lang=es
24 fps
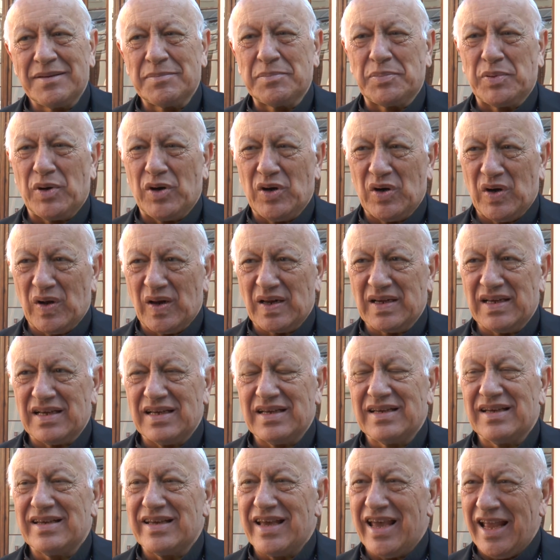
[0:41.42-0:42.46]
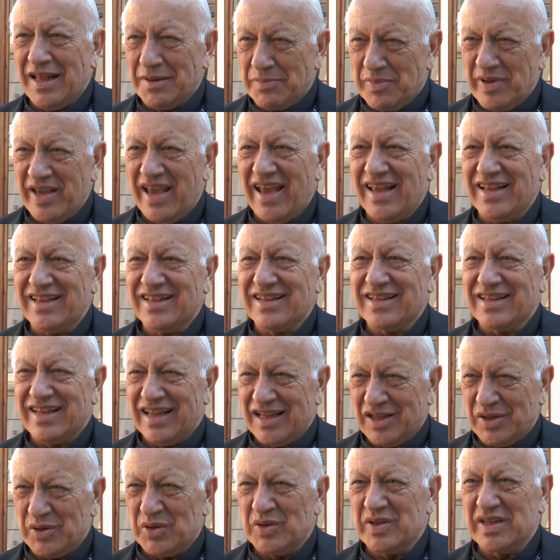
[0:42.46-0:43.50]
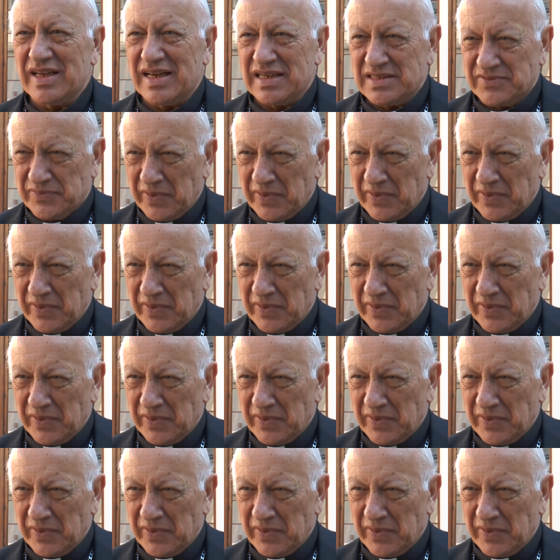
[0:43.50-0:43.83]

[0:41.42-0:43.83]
por el bien de todas las